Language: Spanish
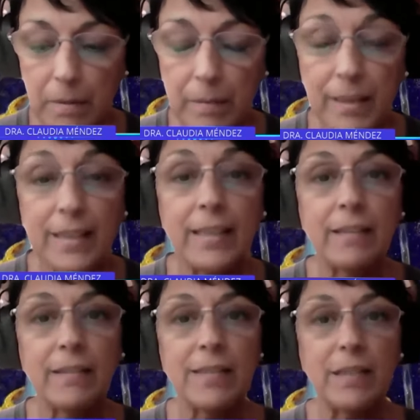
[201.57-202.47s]
Vibrar en
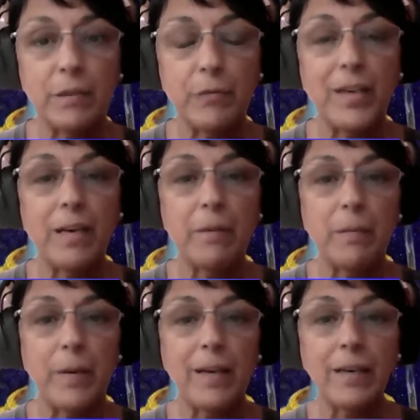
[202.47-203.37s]
quinta significa
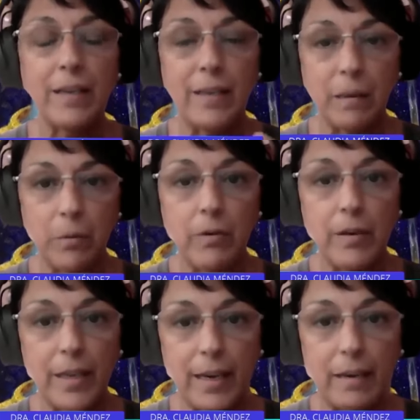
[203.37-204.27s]
vibrar en amor
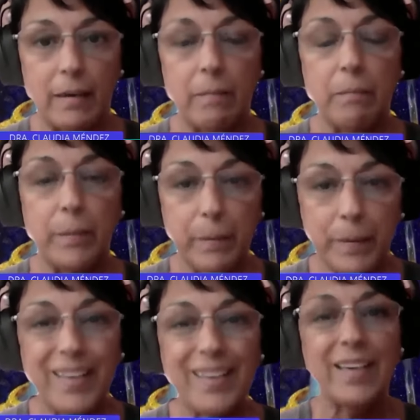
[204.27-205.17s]
real,
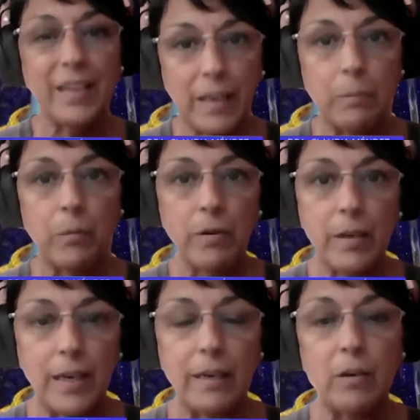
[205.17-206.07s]
vivir en amor
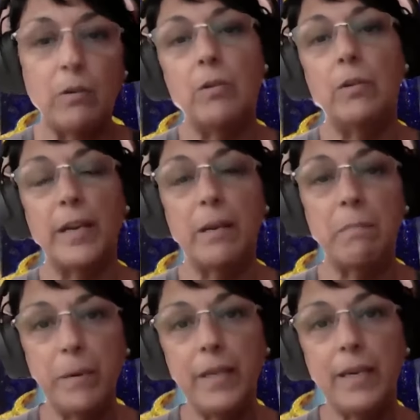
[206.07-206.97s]
real, con lo que
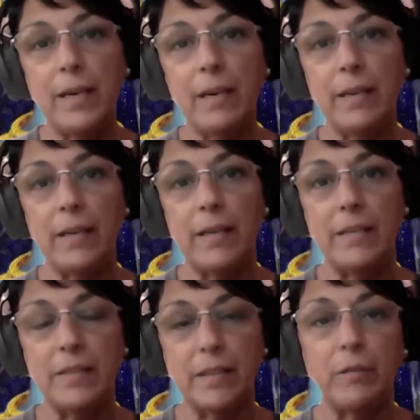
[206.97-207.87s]
implica
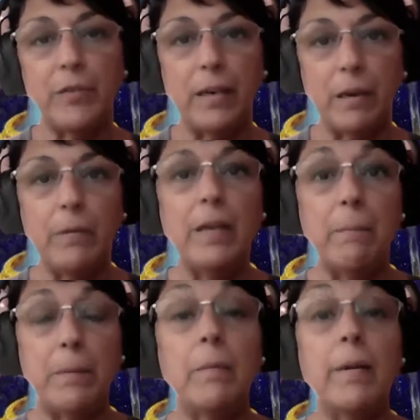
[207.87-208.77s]
el significado de
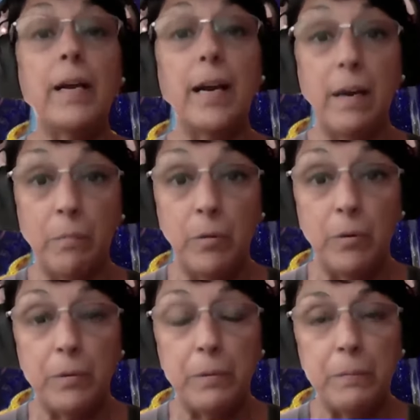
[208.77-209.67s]
la palabra
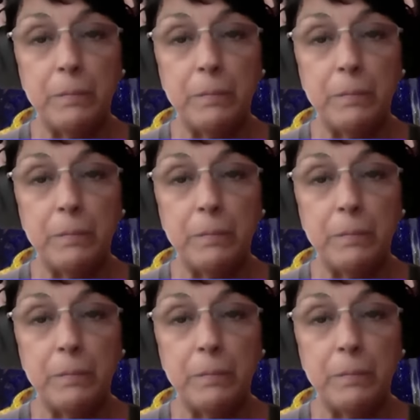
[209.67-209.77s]
amor.